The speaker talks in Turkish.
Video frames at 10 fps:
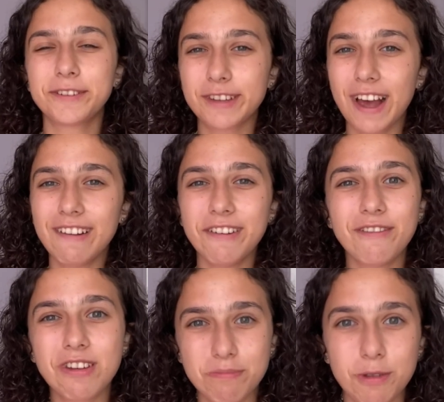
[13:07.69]
Güzel ve
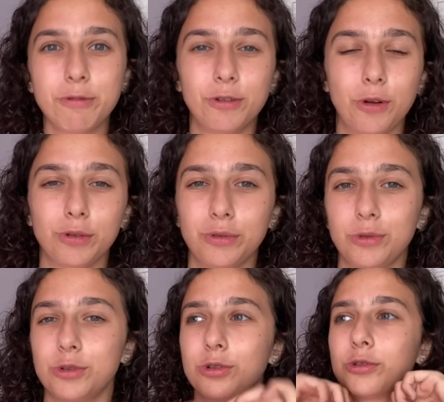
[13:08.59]
verimli bir gün olduğunu
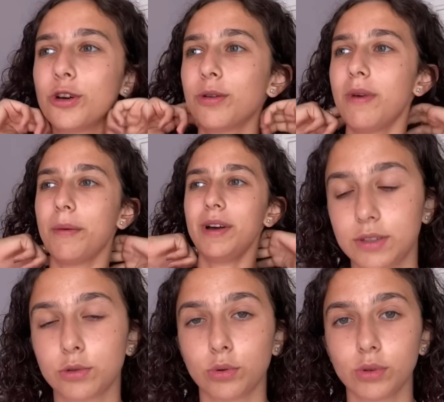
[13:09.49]
düşünüyorum ama
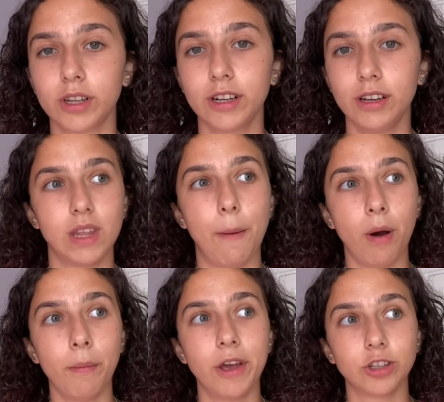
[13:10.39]
soruları
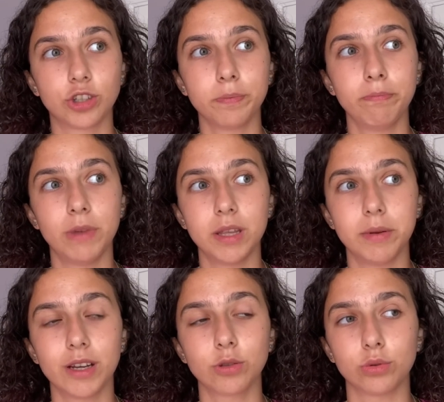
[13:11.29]
yapamayışım beni
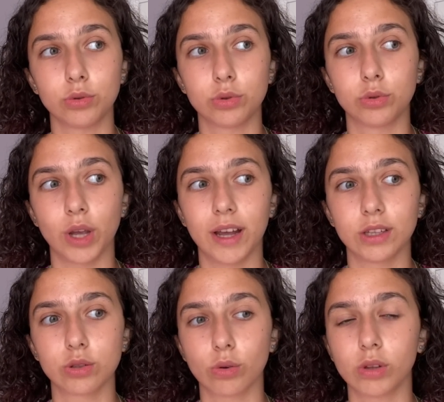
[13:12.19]
biraz üzdü yani
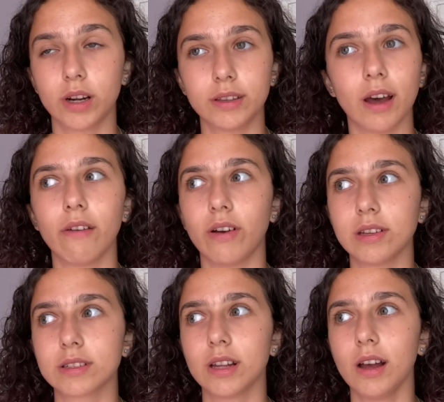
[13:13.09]
sorulara daha
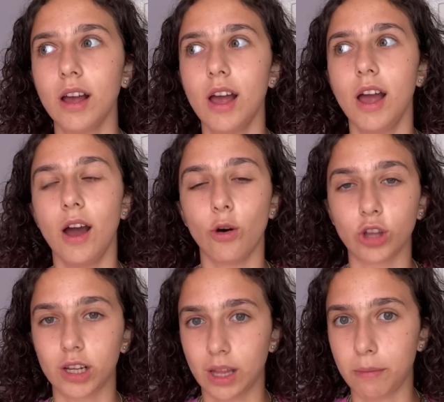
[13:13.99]
fazla
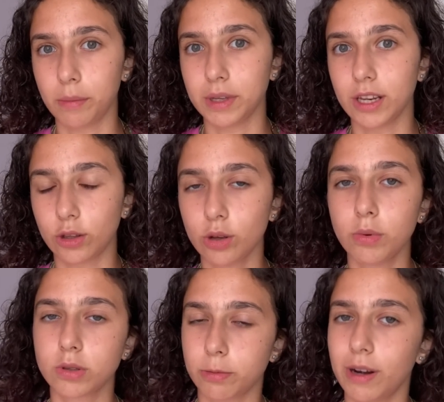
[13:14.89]
odaklanmam gerekiyor.
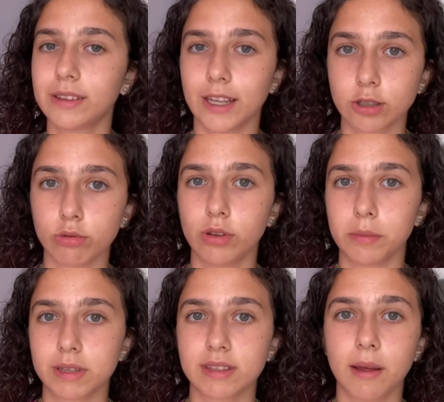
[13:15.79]
Büyük ihtimalle test
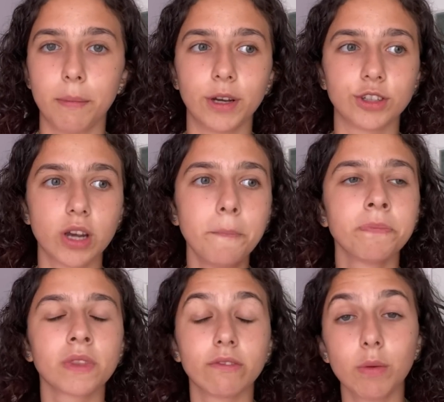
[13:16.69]
uygulamasından bakacağım.
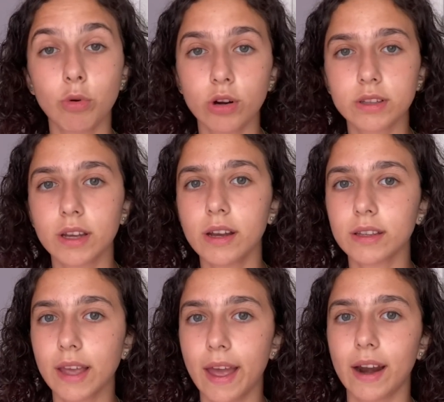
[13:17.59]
Ve bu arada
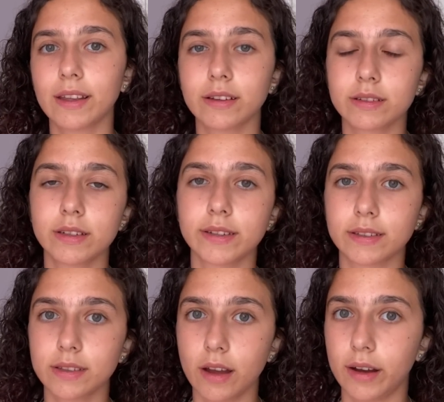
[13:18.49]
eğer ki hazırlık
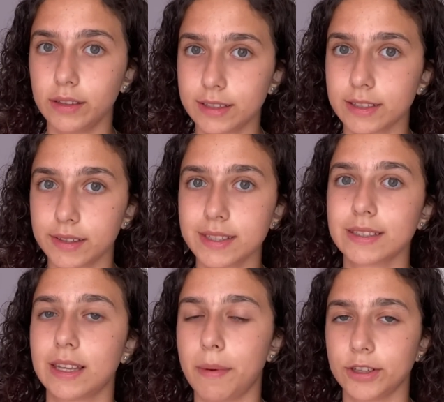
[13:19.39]
sesini alırsanız
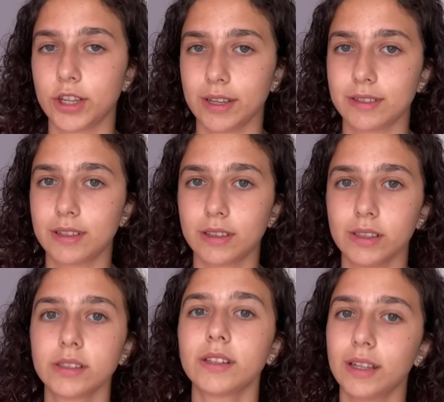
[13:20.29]
ki bence kesinlikle
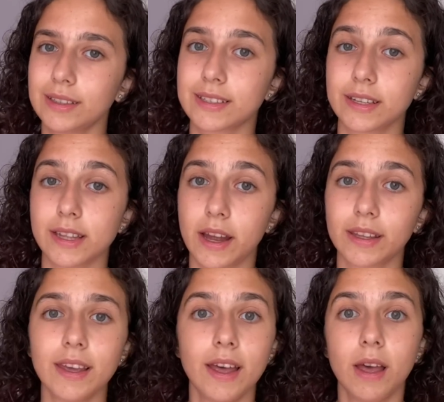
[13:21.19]
alın. Alırsanız eğer
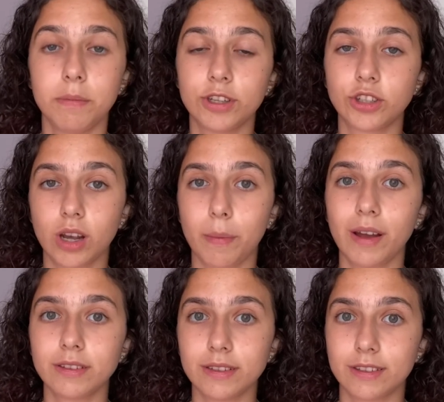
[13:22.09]
ki 1
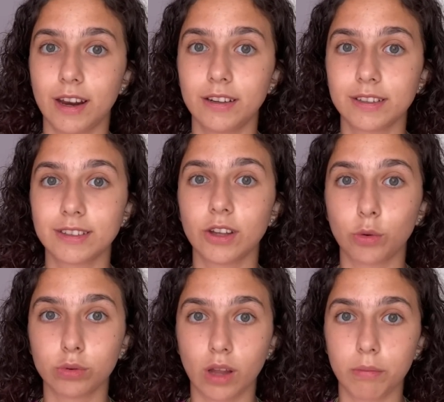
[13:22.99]
GB interneti de
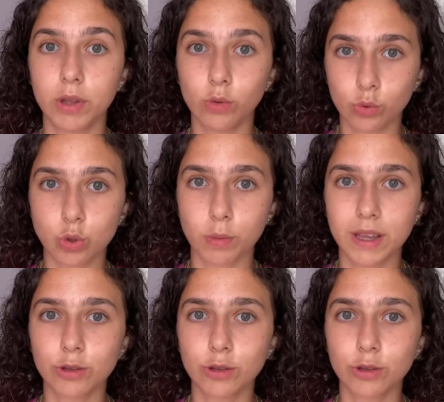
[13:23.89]
kullanmayı unutmayın.